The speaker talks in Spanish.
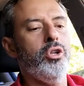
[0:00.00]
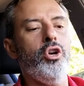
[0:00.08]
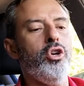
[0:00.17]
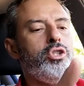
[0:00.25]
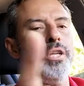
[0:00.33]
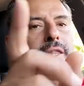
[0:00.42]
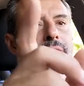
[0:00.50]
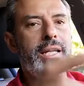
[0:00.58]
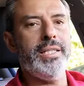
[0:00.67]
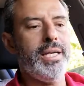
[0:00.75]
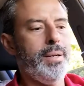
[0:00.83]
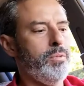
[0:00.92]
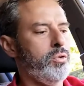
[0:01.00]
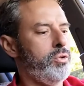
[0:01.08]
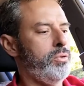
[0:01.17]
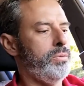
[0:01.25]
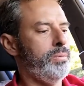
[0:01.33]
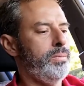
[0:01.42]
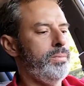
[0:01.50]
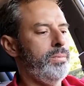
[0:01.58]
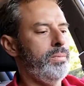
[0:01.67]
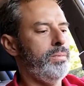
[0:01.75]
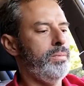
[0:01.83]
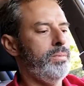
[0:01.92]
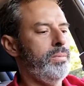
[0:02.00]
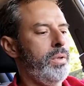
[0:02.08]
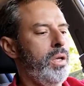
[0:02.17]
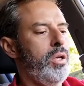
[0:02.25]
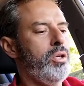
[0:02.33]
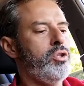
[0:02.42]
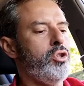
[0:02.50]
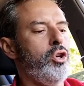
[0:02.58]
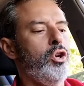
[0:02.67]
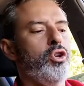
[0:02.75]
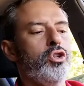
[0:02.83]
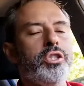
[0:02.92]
No los idealizamos, solo